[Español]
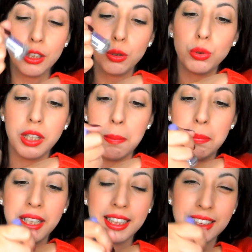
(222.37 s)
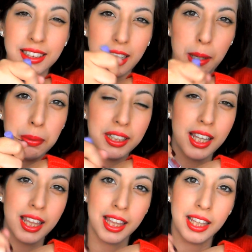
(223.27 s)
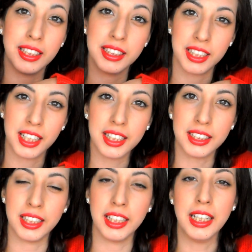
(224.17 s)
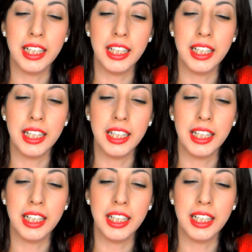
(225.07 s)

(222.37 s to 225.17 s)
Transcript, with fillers: tú te aplicas esta capita de aceite secante